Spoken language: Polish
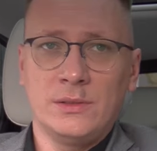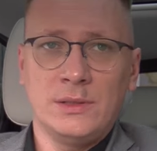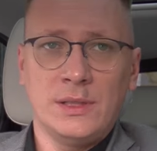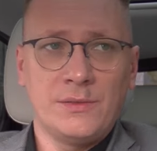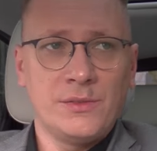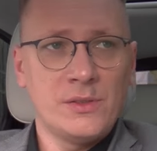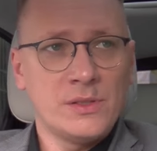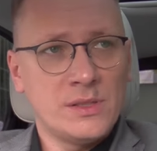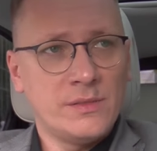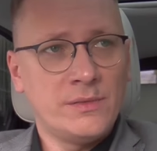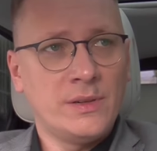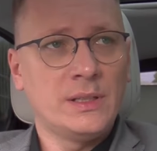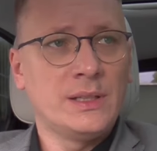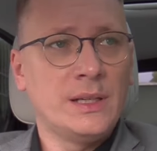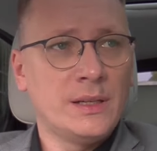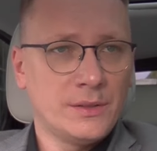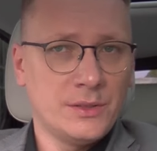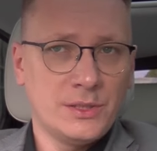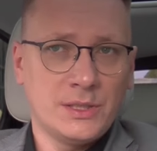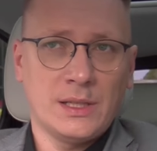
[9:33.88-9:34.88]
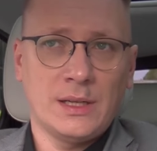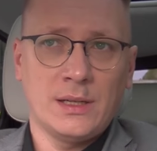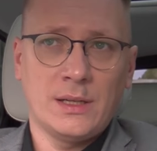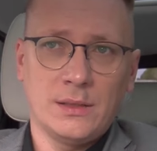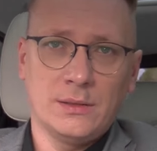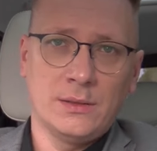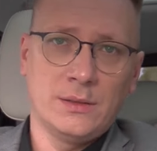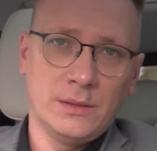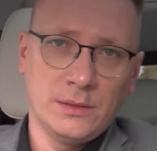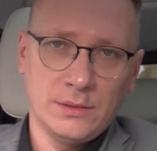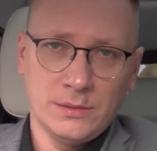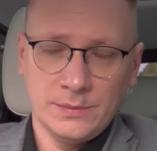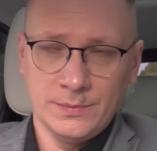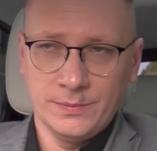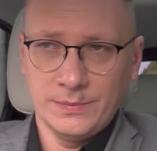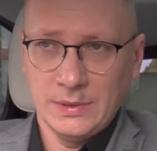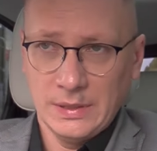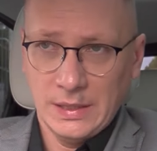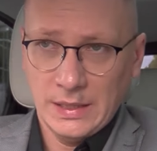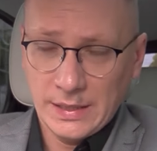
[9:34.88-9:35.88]
nawiązywania jakichś e,
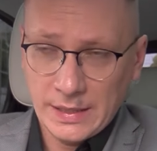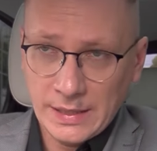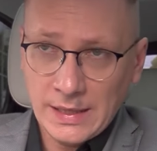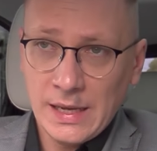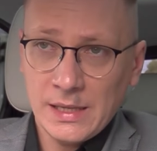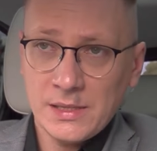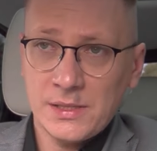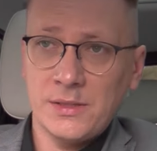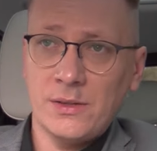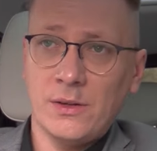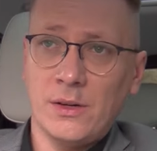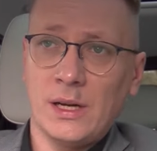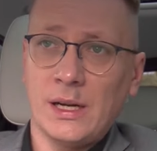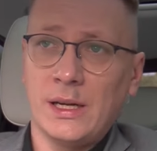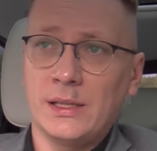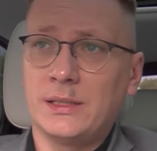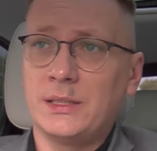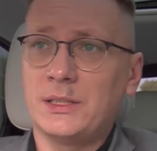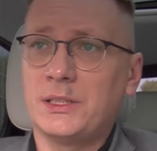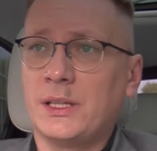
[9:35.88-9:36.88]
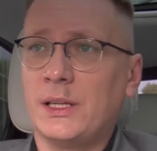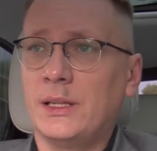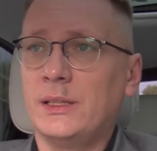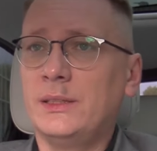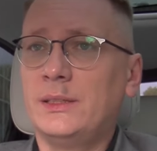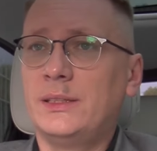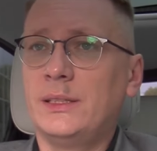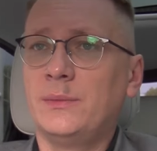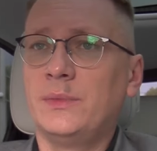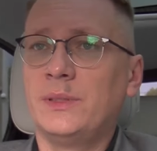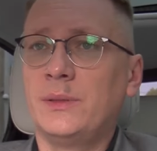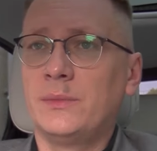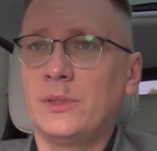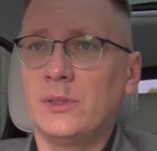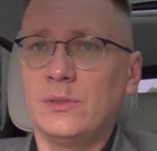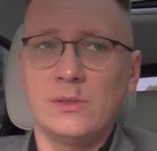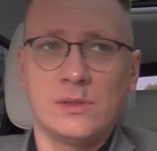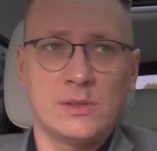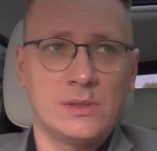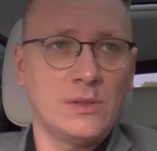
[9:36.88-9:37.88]
relacji o charakterze intymnym
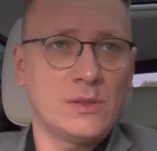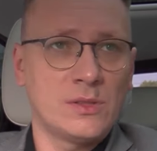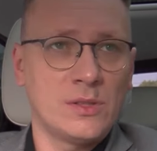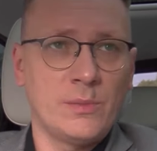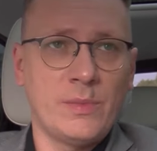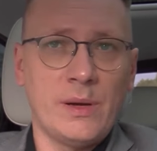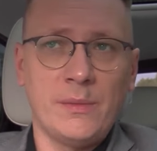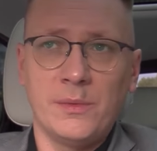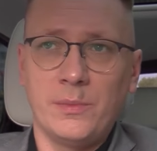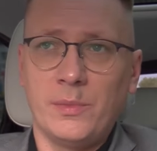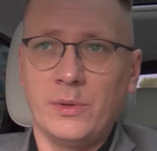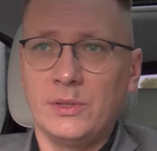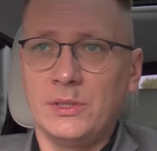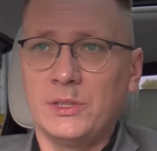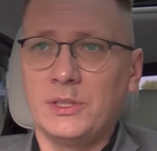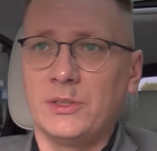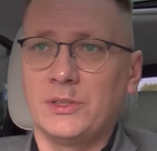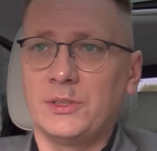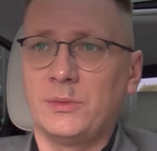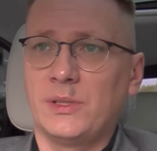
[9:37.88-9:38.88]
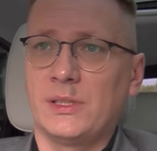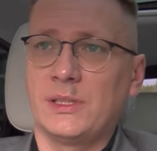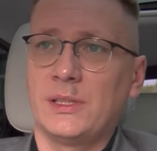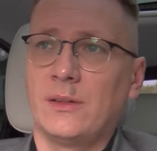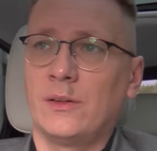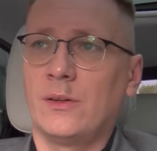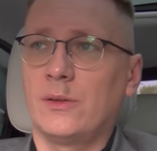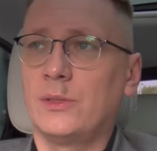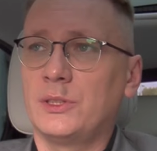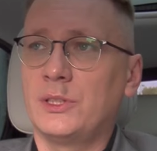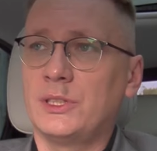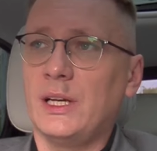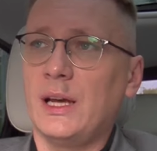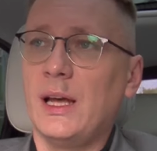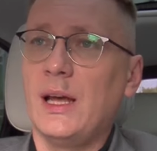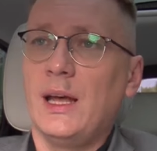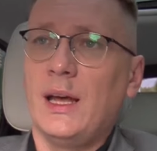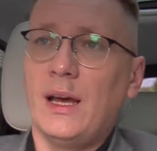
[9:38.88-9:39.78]
no, z osobami poniżej 18 roku życia,